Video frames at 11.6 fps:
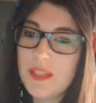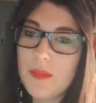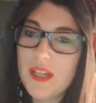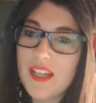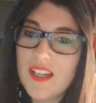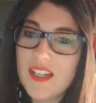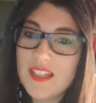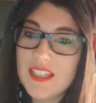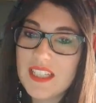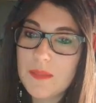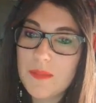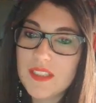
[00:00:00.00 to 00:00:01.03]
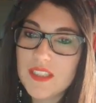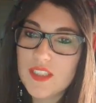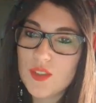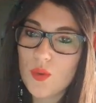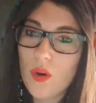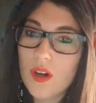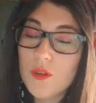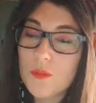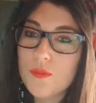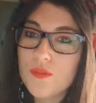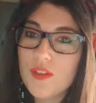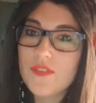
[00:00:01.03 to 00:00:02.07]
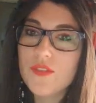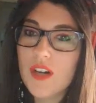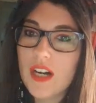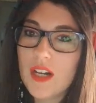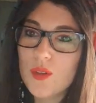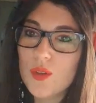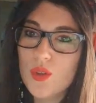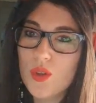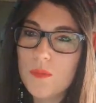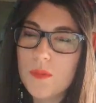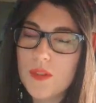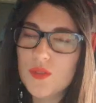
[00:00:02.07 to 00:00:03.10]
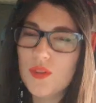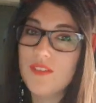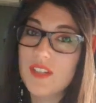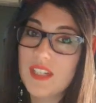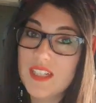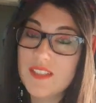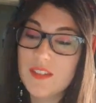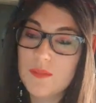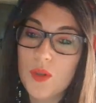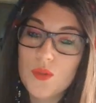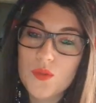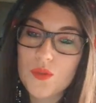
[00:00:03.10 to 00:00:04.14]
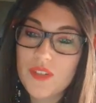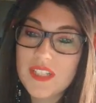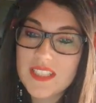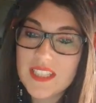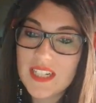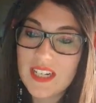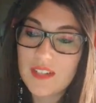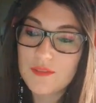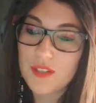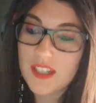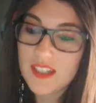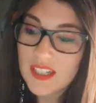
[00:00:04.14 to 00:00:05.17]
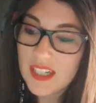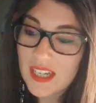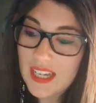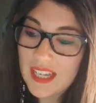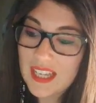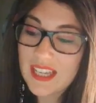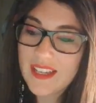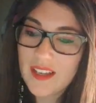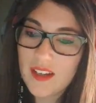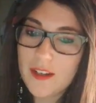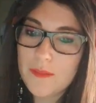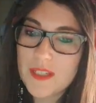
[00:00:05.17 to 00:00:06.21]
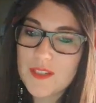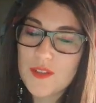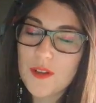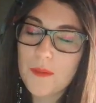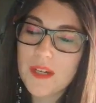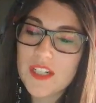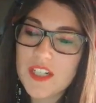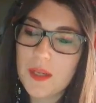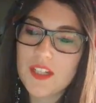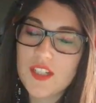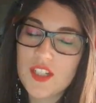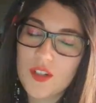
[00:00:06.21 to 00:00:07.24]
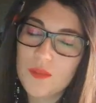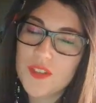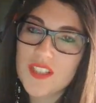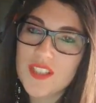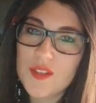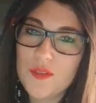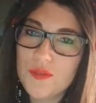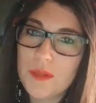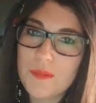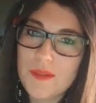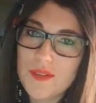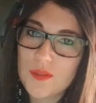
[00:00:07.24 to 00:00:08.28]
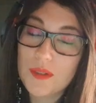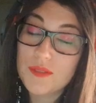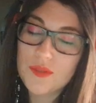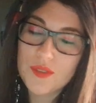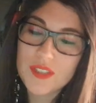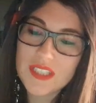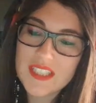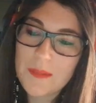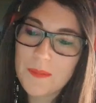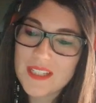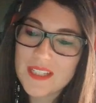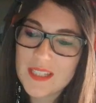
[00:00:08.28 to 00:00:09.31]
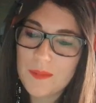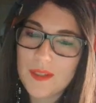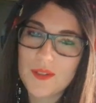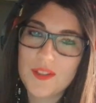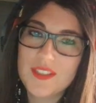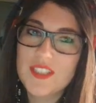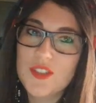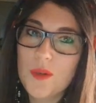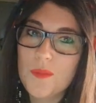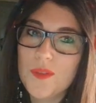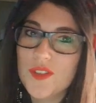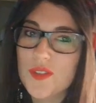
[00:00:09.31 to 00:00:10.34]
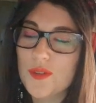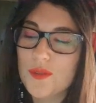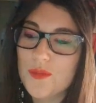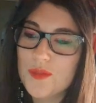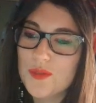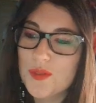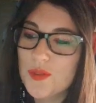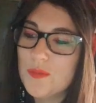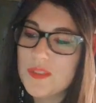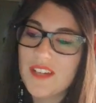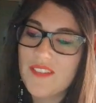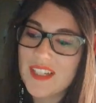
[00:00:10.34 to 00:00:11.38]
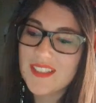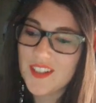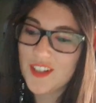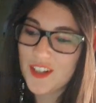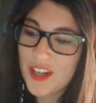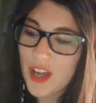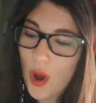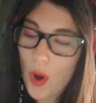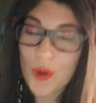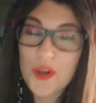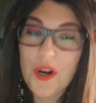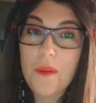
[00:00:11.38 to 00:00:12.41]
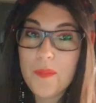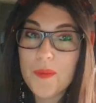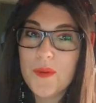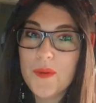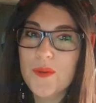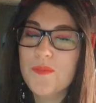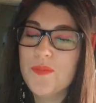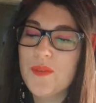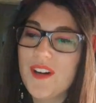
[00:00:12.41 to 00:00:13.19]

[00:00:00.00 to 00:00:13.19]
qui m'a dit je crois qu'on pouvait avoir le commando avec l'événement, donc on va essayer de la voir. Et euh, bien sûr, bah, j'ai commencé sans vous, hein, parce que bah, vous connaissez le principe et que si je commence en tant que noob, ça va être euh, encore plus long